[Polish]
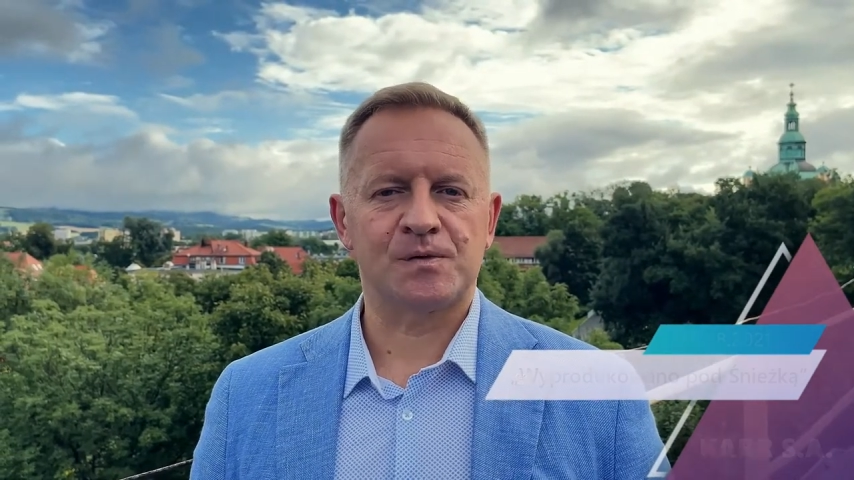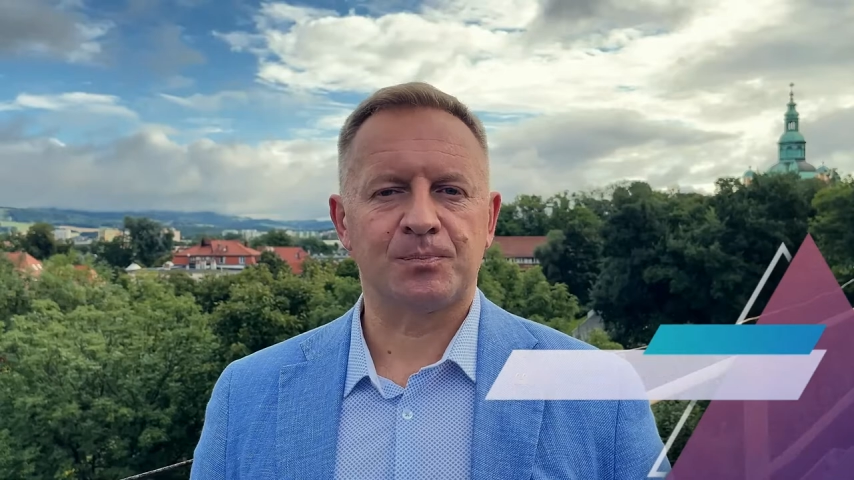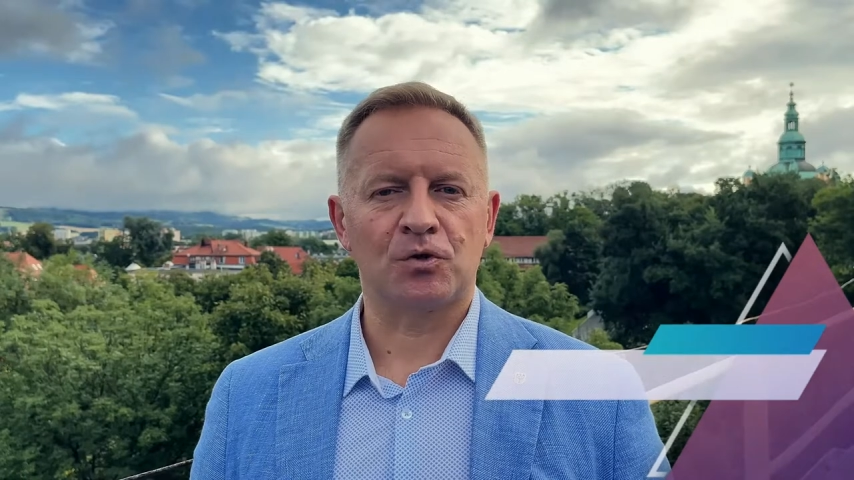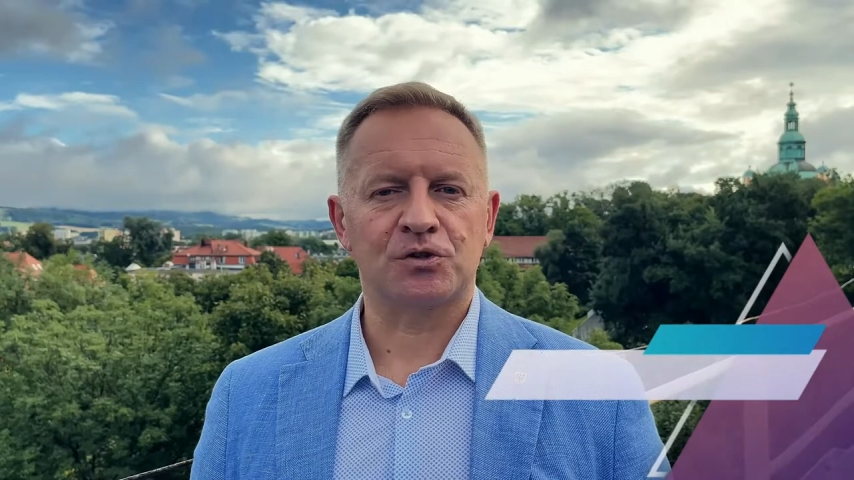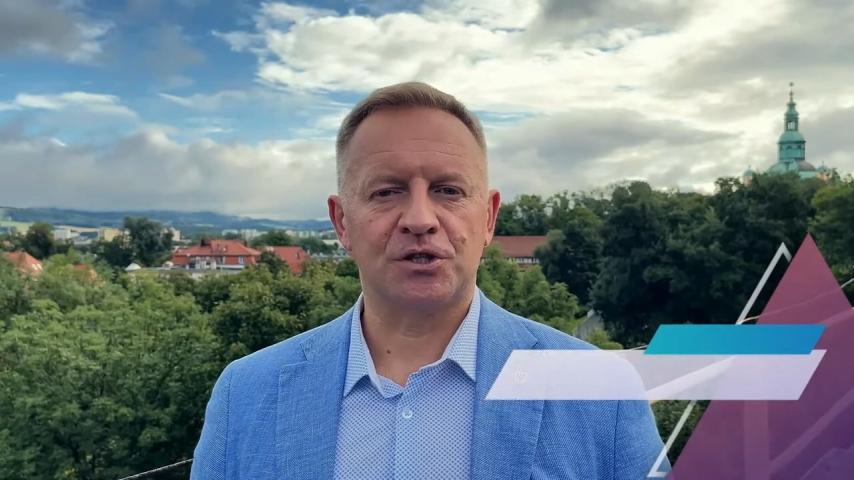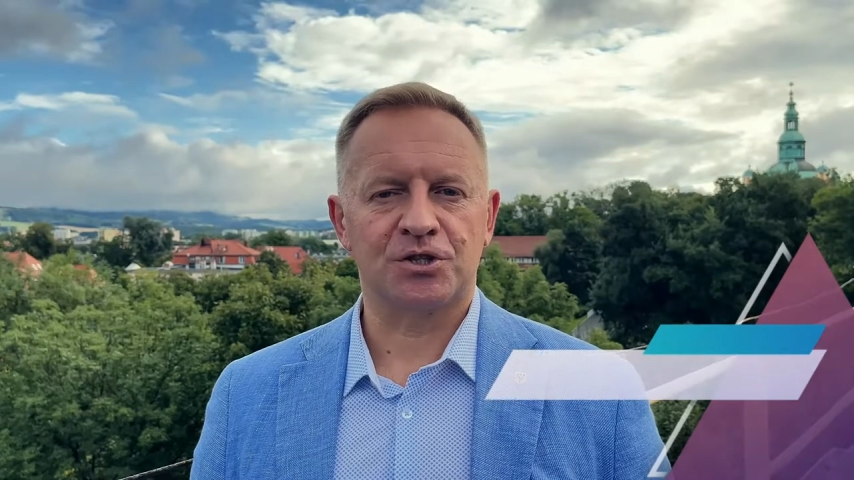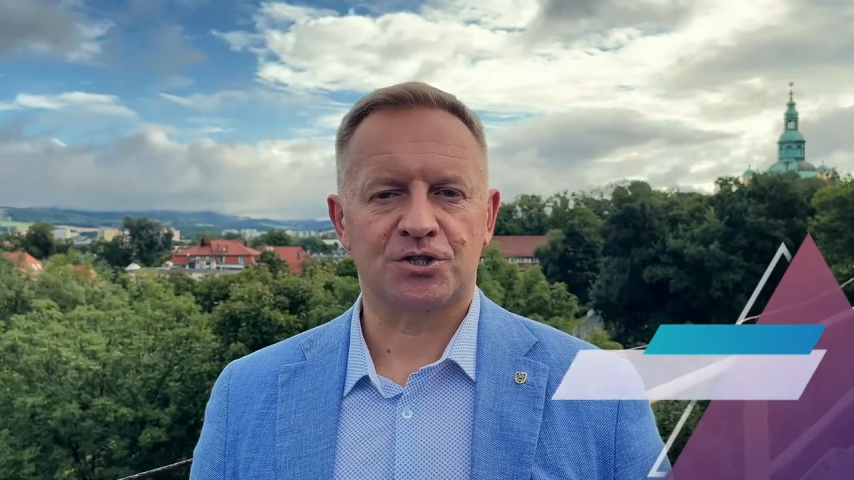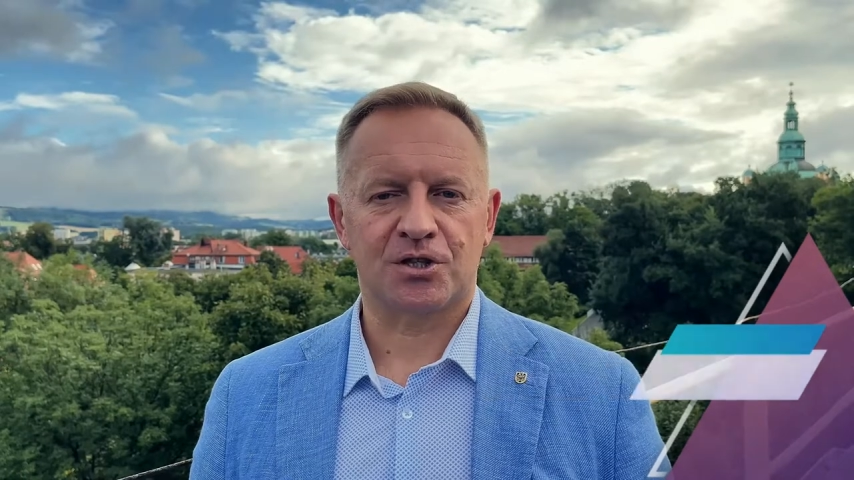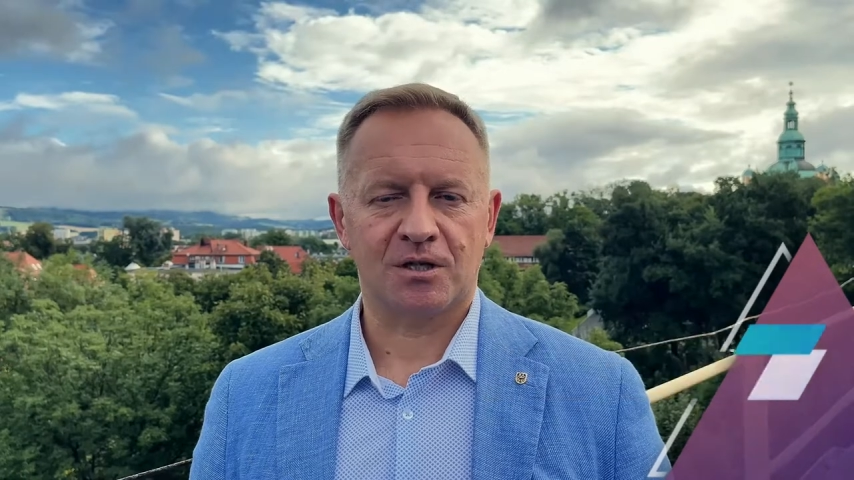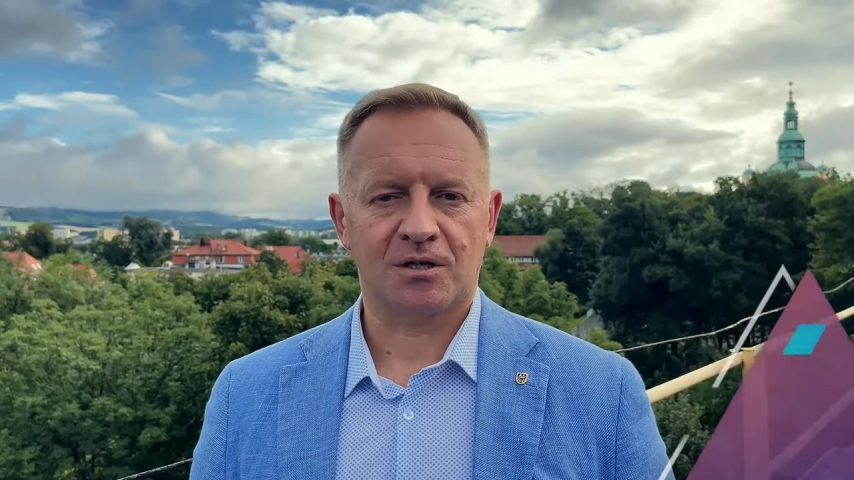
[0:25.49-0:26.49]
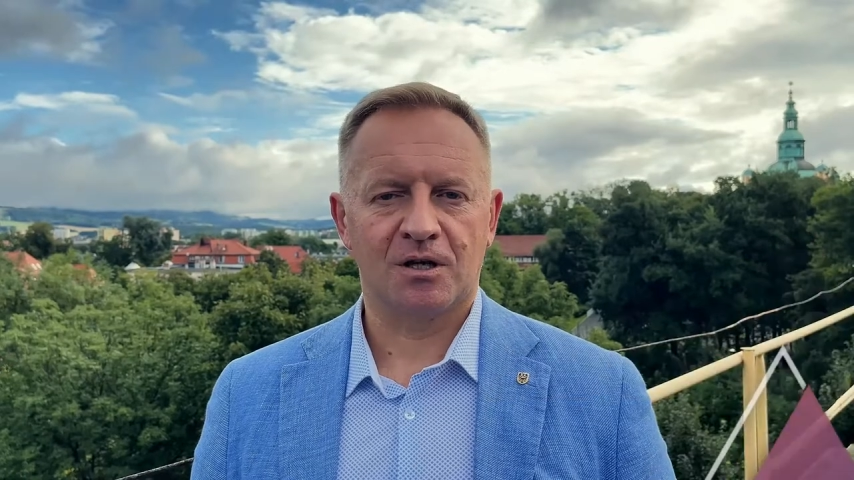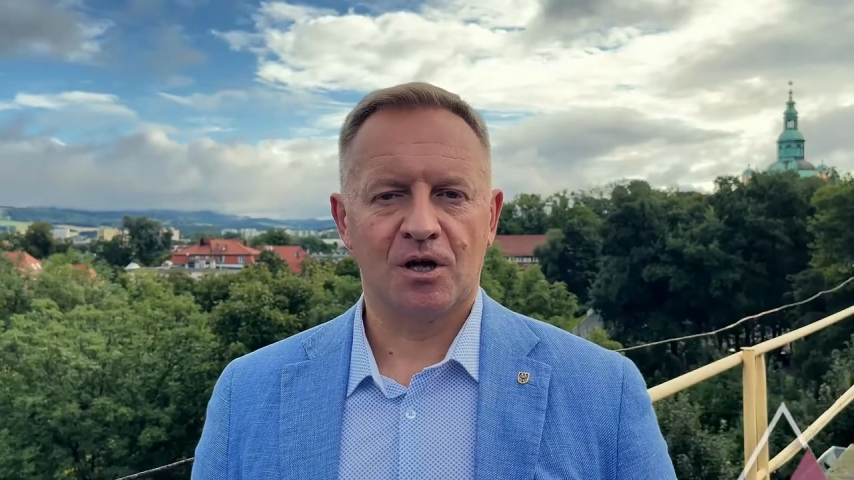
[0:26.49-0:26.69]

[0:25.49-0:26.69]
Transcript: z Polski i z Czech